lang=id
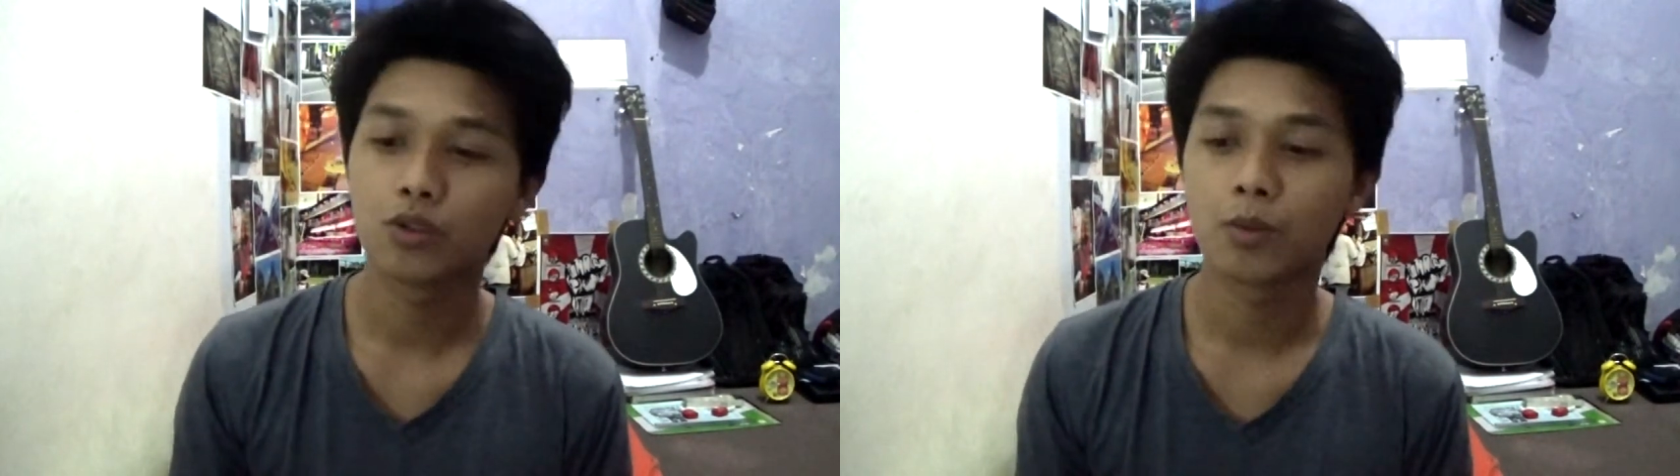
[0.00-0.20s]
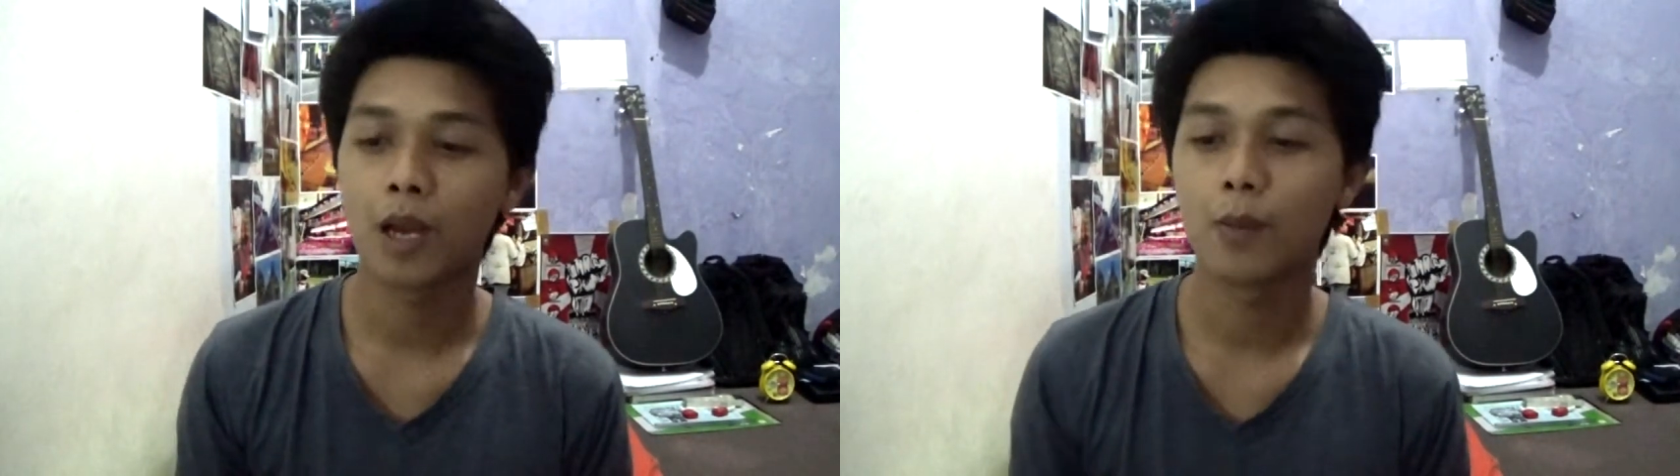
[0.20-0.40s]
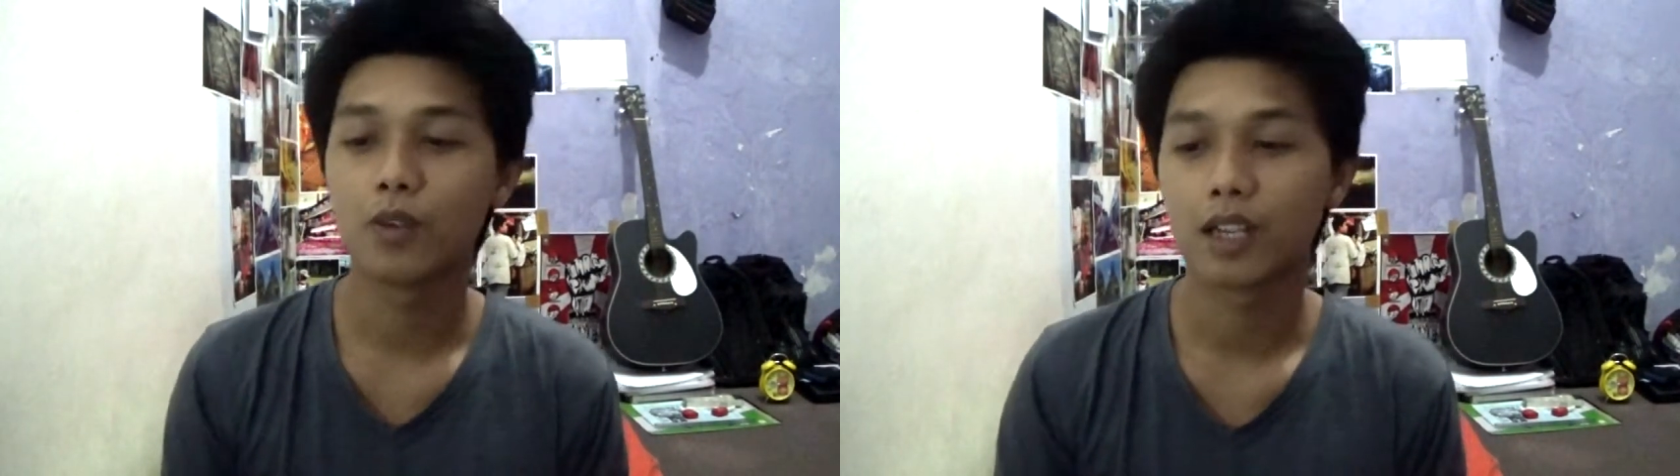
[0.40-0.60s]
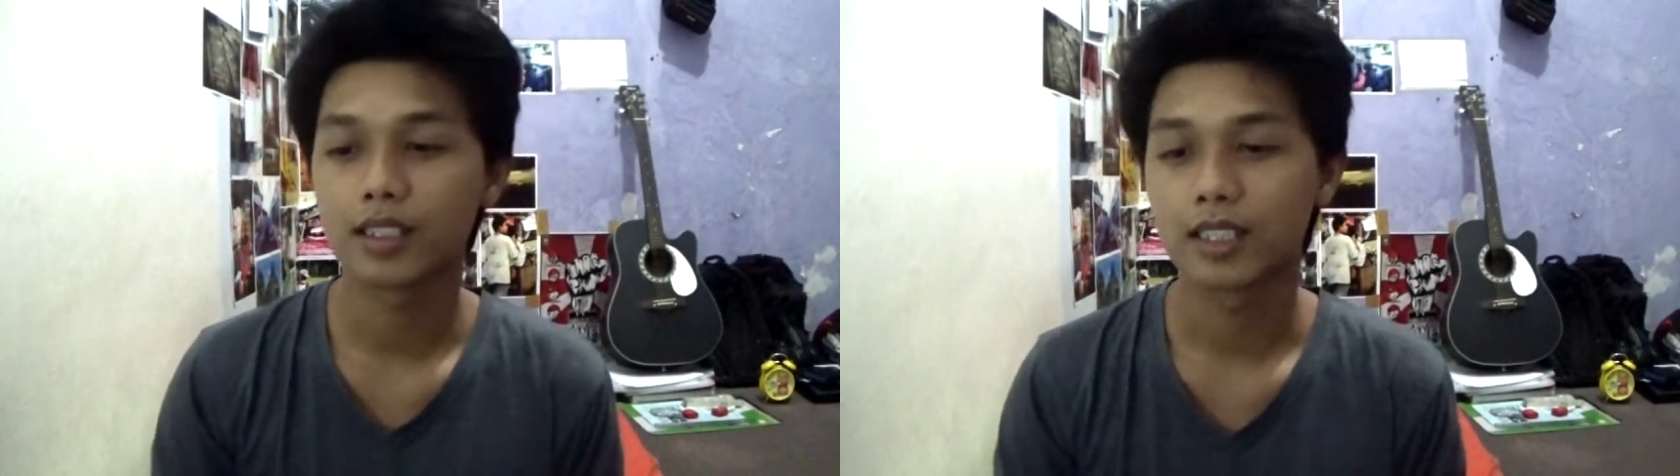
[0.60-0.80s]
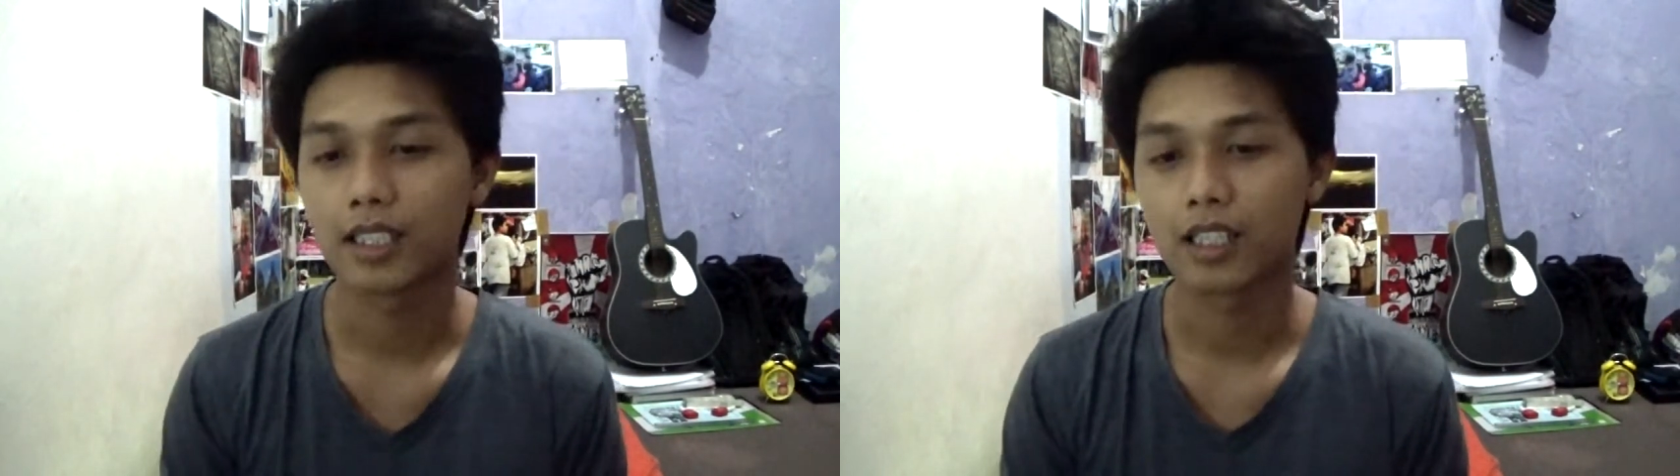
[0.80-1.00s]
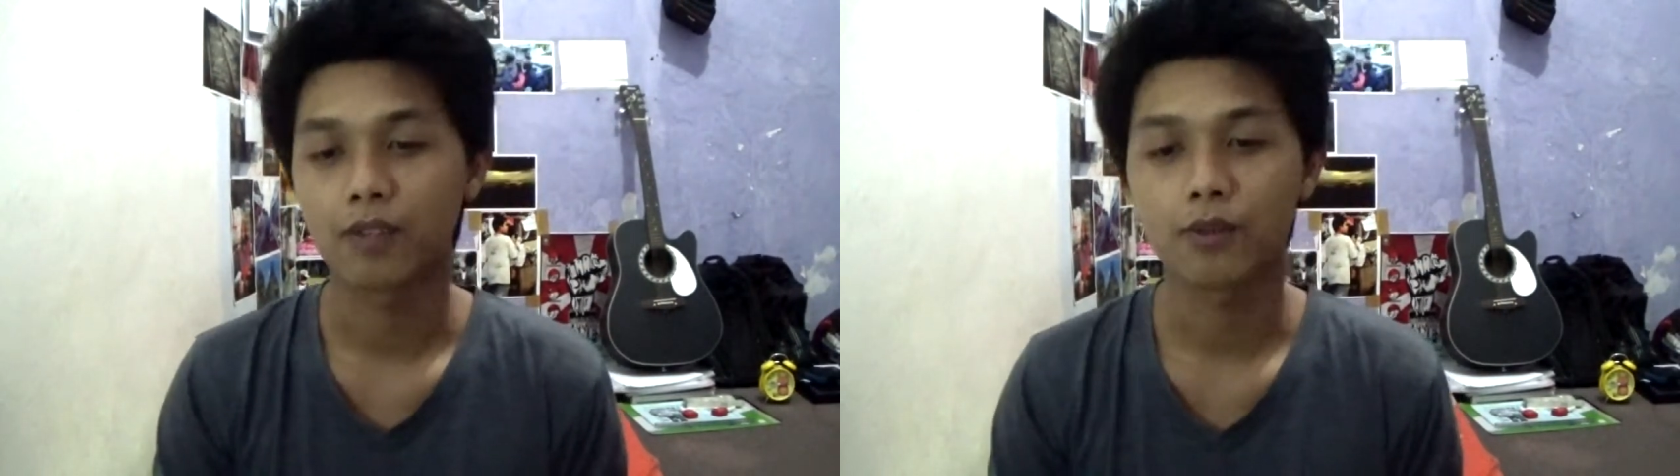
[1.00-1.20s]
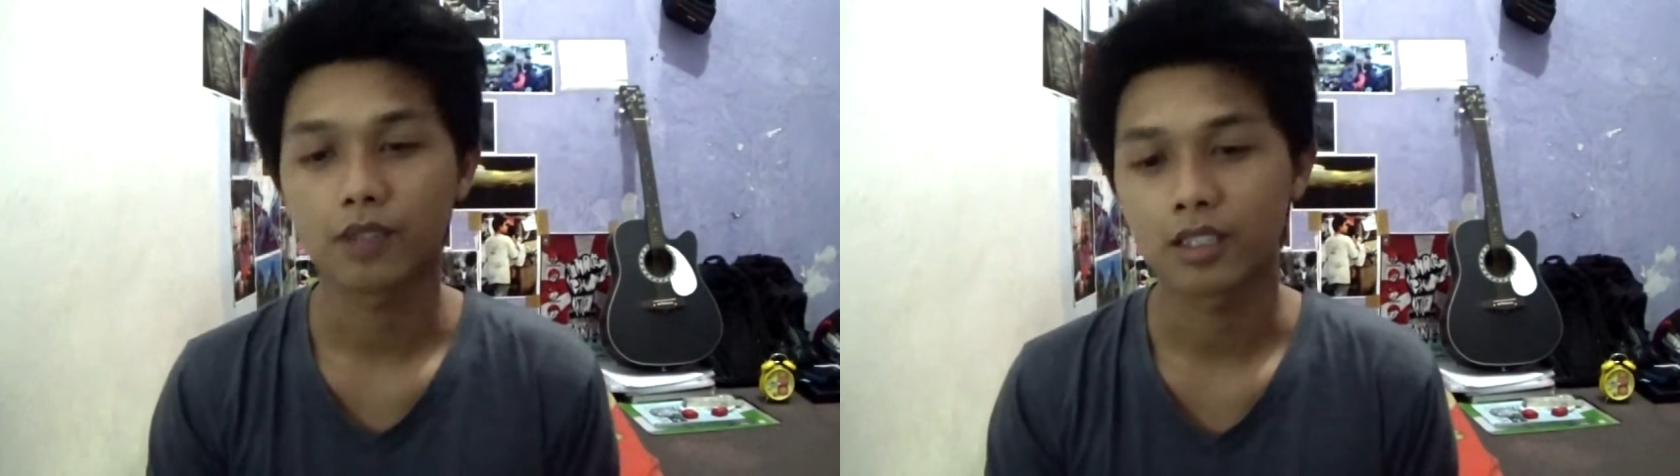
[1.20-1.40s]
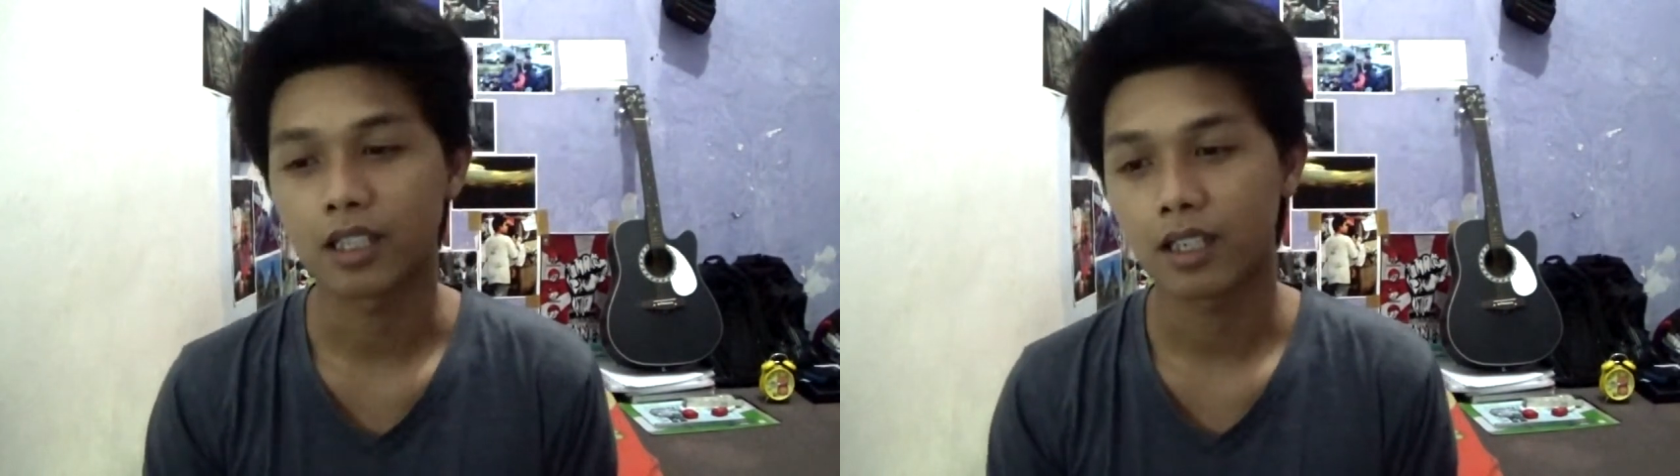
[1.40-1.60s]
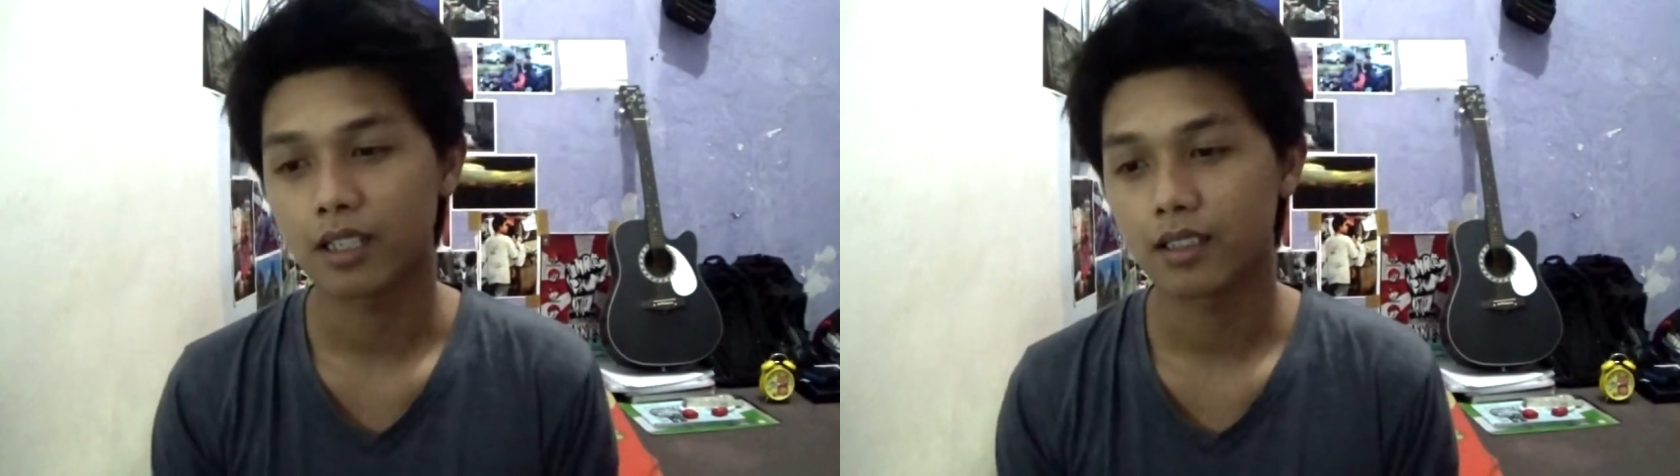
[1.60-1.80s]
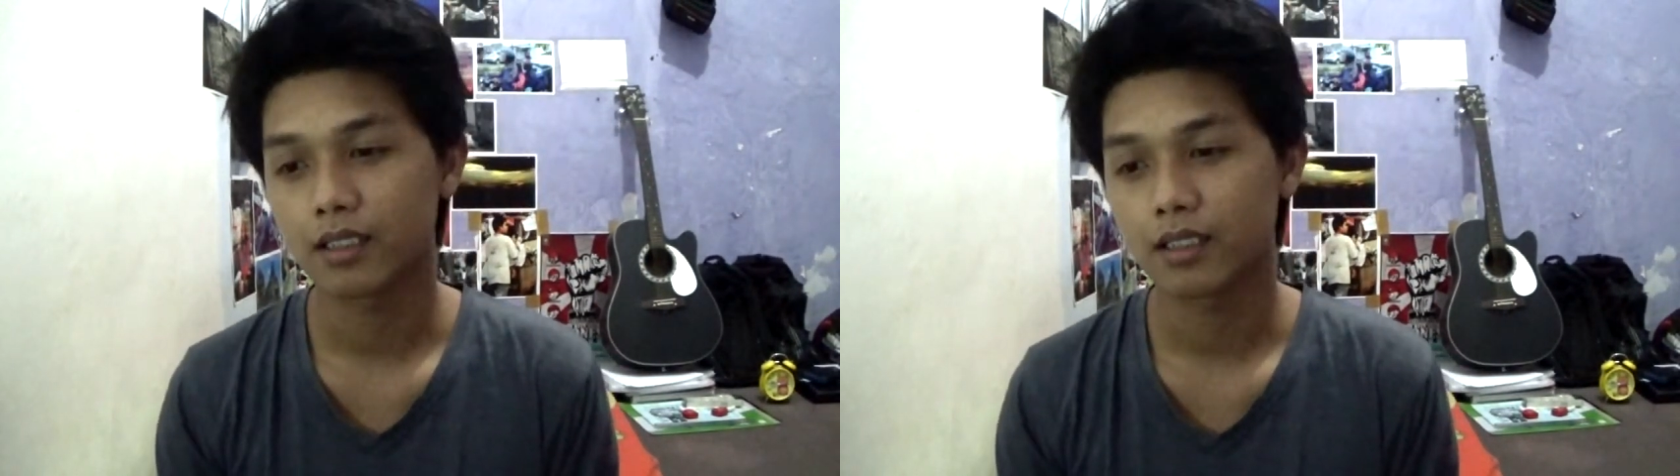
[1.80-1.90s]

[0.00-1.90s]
cuma mau ngasih info aja.